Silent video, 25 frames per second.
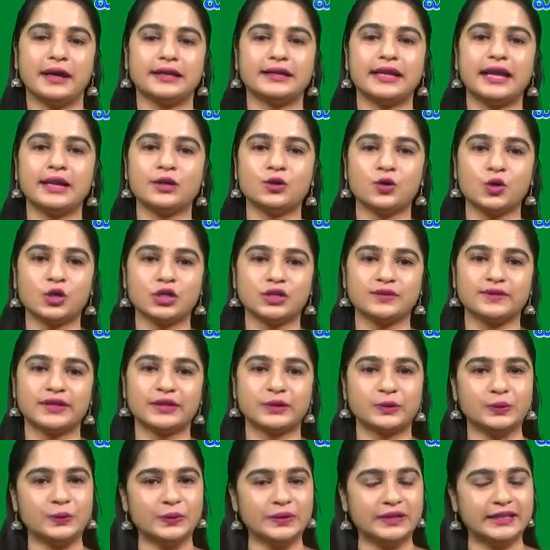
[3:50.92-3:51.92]
పఠాన్కోట్
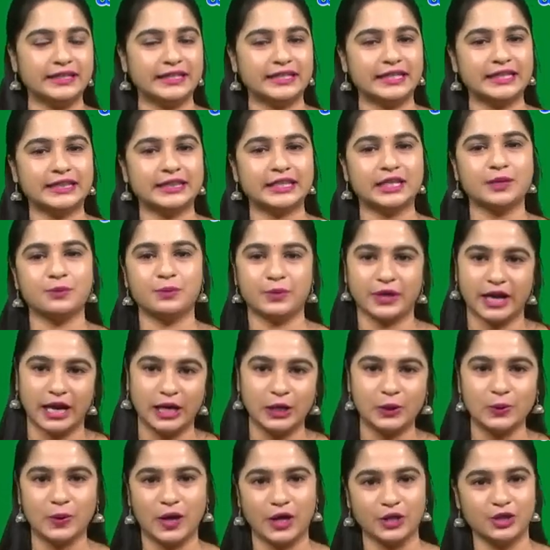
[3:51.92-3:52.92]
వరకు నిరంతరం
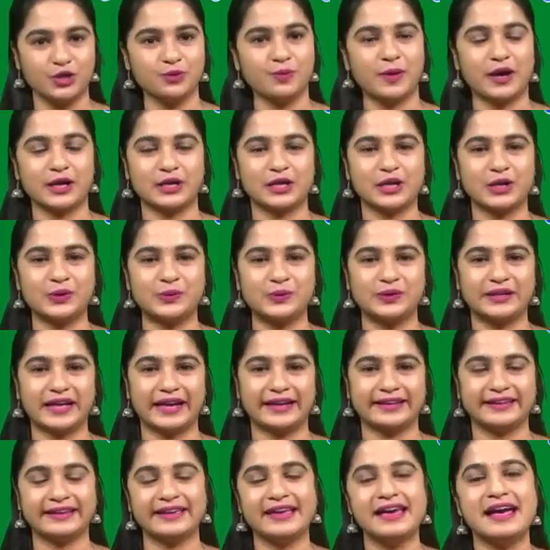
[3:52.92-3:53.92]
రైళ్లు అందుబాటులో
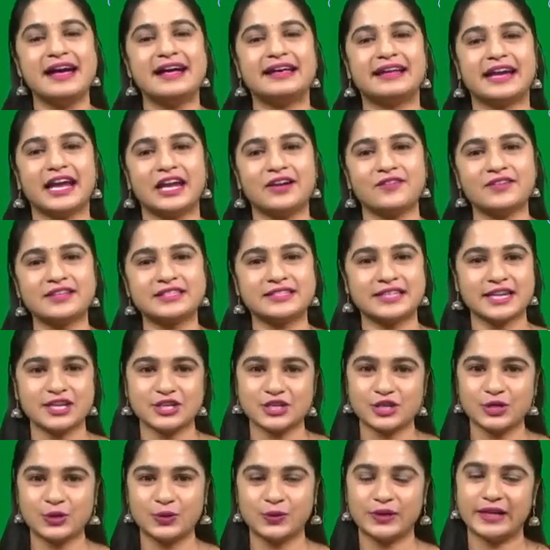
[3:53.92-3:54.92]
ఉంటాయి రైల్వే
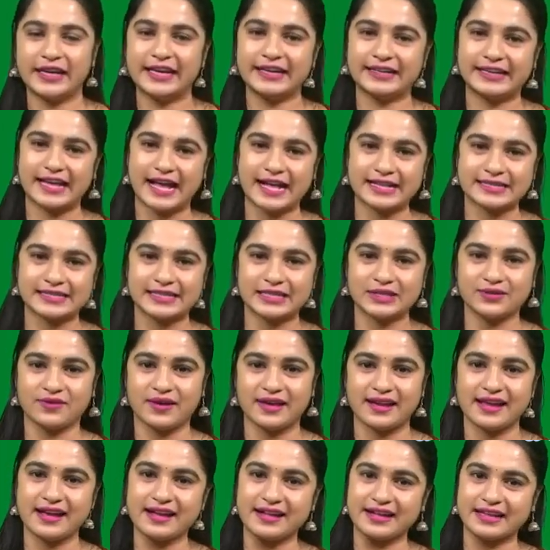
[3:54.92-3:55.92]
స్టేషన్ నుండి ట్యాక్సీ
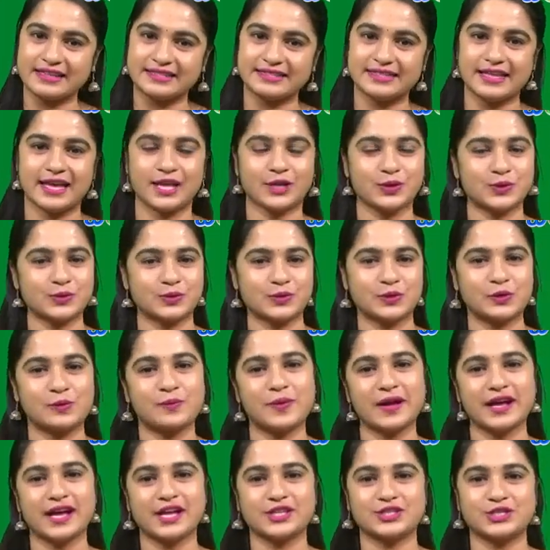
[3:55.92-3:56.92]
ద్వారా కజియార్కు
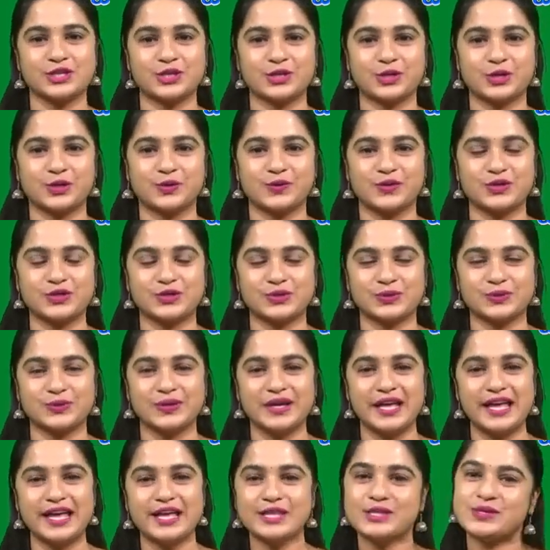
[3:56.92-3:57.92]
సులభంగా చేరుకోవచ్చు
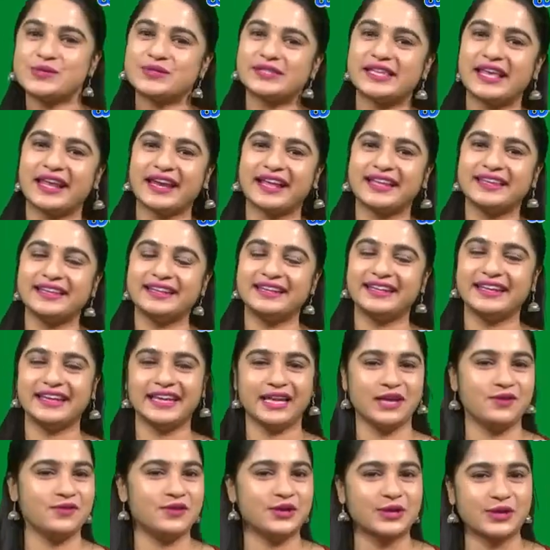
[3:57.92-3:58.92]
చూసారు కదండి
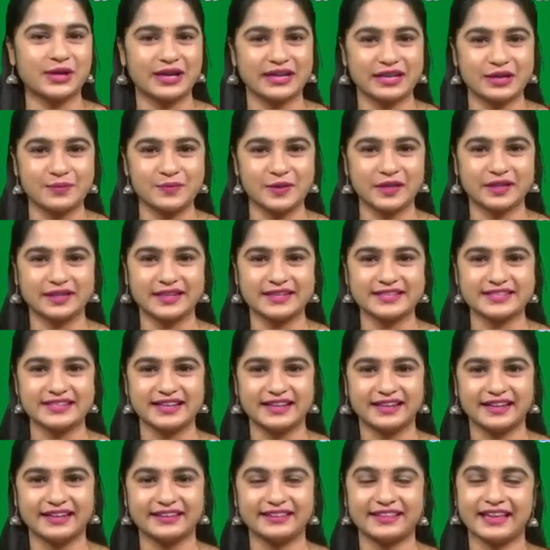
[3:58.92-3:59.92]
ఈ వీడియో కనుక మీకు
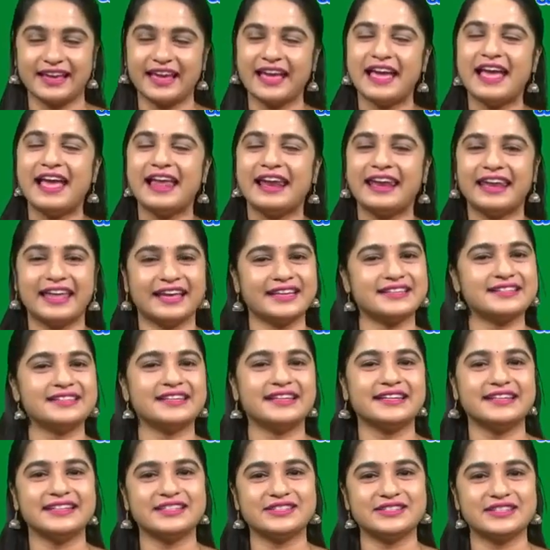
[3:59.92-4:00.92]
నచ్చినట్టయితే లైక్
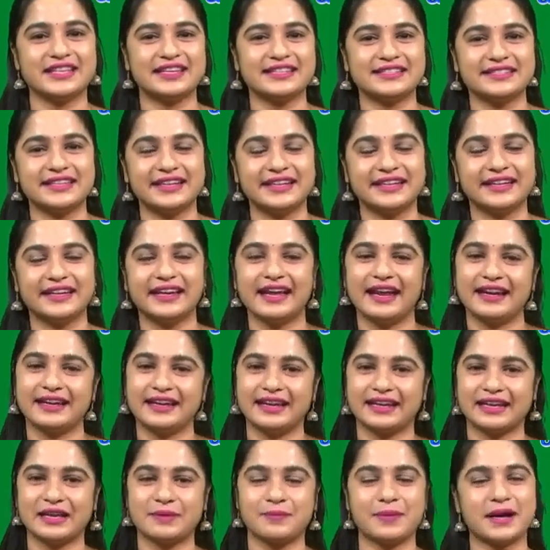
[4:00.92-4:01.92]
చేయండి షేర్ చేయండి
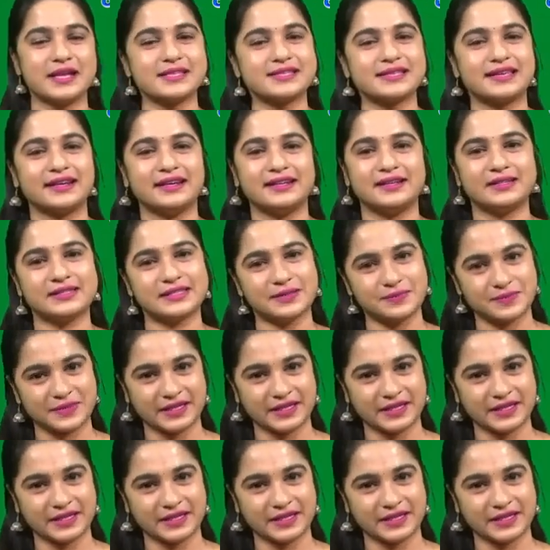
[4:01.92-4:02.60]
అండ్ అలాగే మా ఛానల్ని